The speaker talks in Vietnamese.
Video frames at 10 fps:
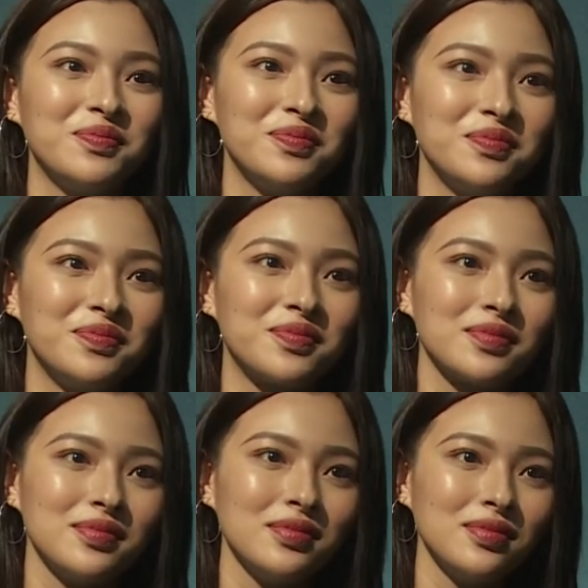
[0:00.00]
Nhưng mà
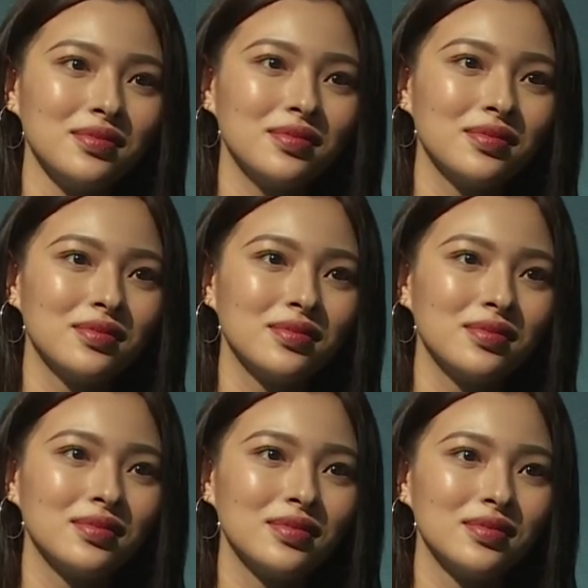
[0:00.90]
có thì cũng dễ mong
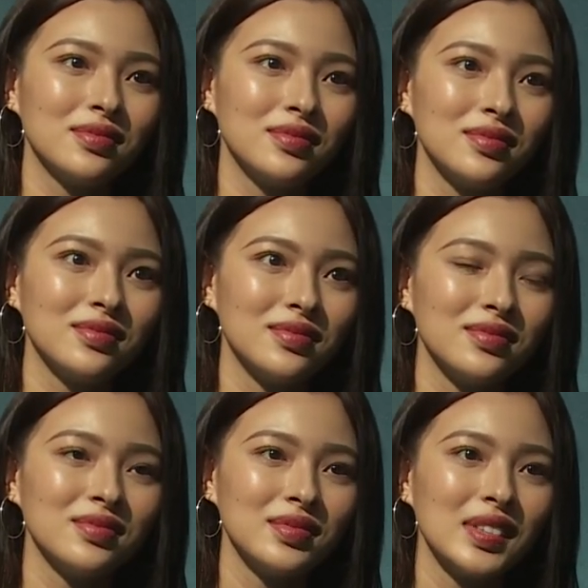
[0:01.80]
thì mà
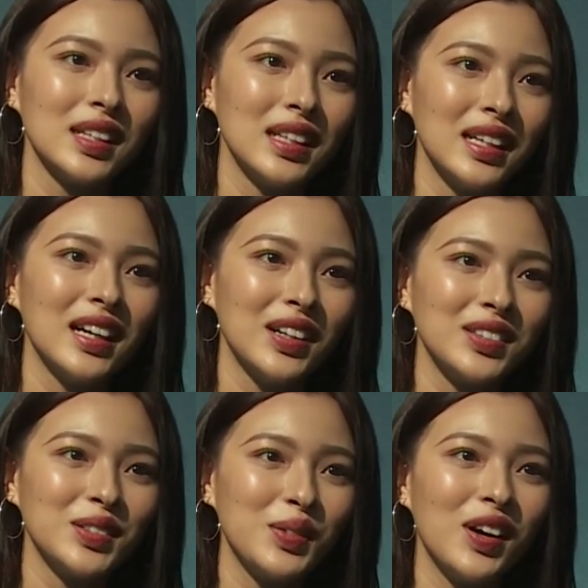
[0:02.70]
chiến đấu đúng không?
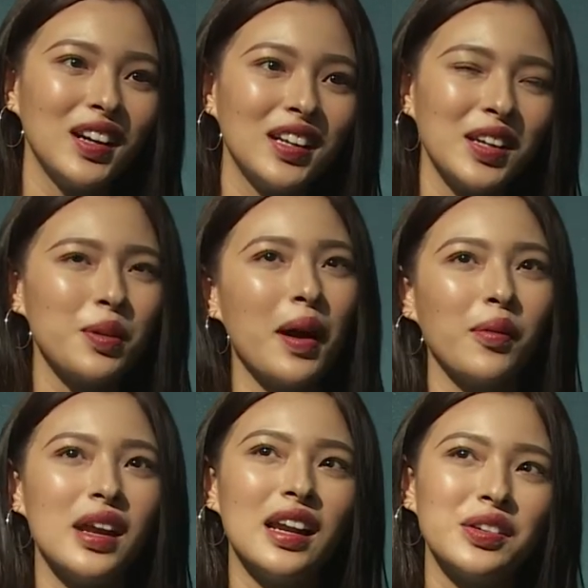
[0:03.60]
Ừ đúng rồi, nhưng mà Hảo
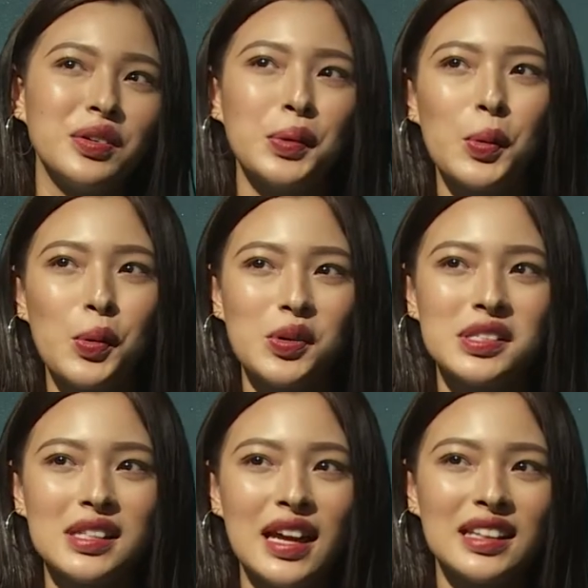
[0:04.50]
nghĩ là những cái mùa All
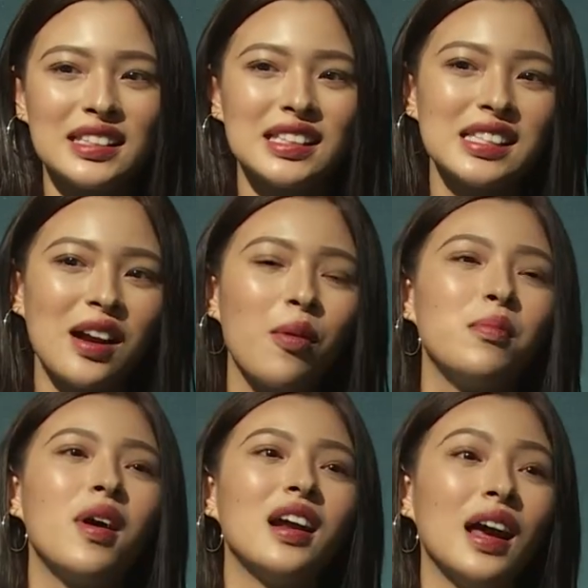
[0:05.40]
Star thì chắc sẽ
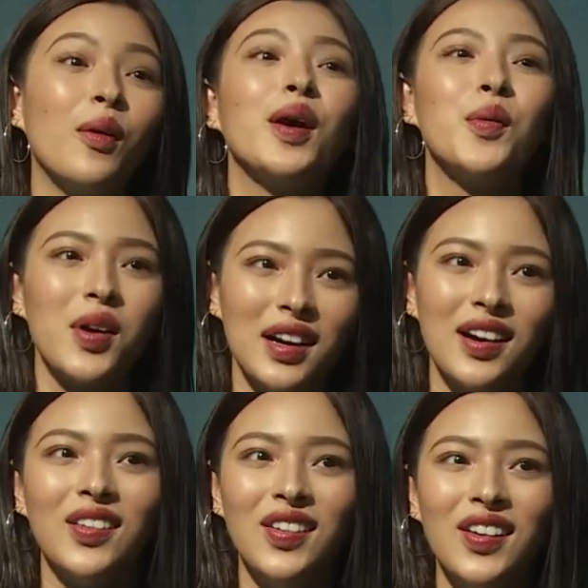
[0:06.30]
không mời lại quán quân
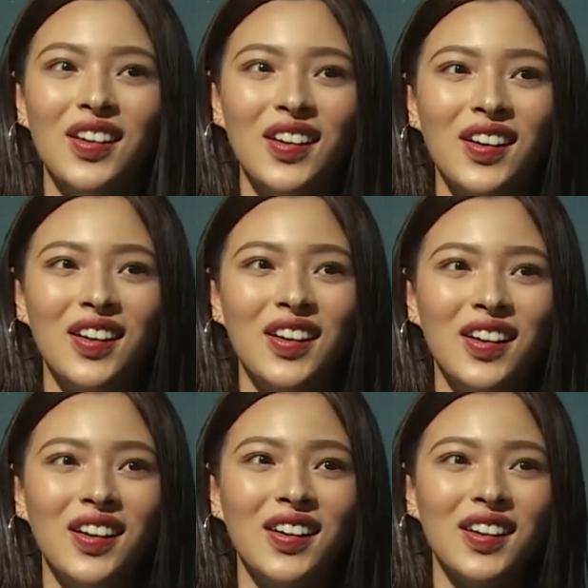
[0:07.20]
đâu,
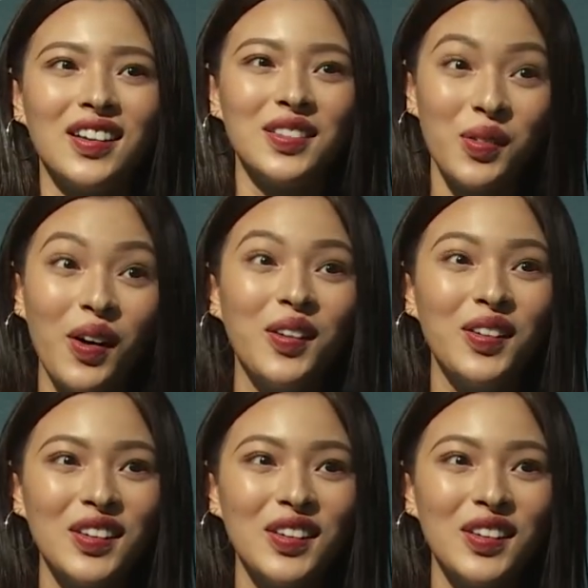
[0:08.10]
đúng không?